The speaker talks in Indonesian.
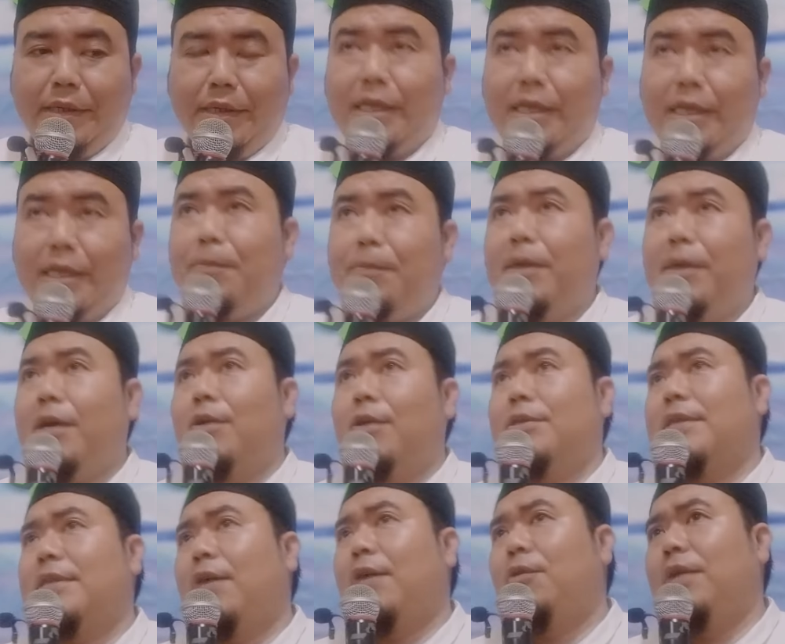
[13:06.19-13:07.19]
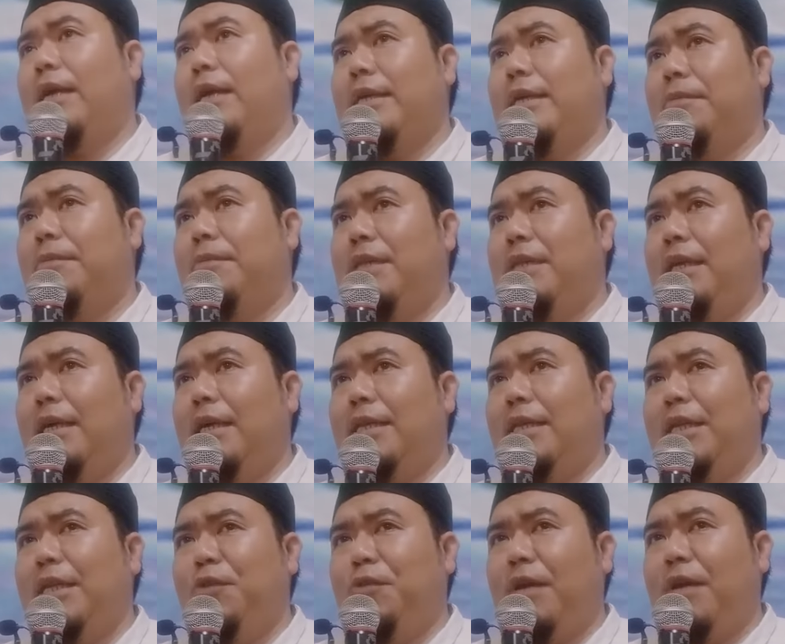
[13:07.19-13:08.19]
Tapi kalau sahurnya jam 3
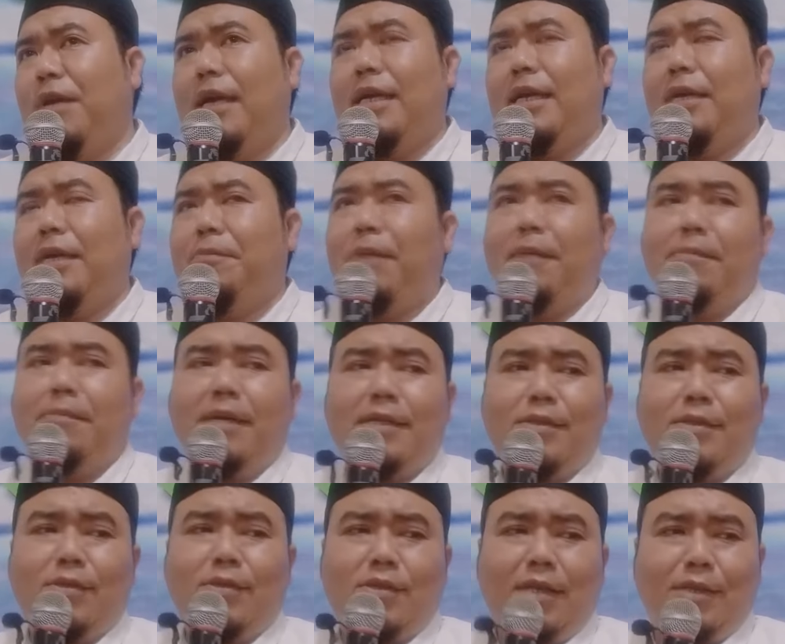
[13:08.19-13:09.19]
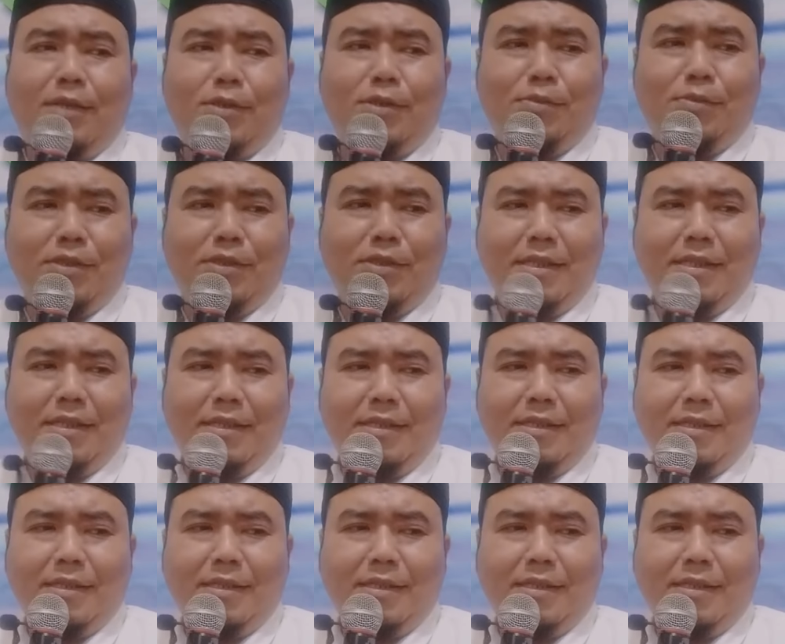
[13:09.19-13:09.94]
tidur lagi 14 itu salat subuhnya.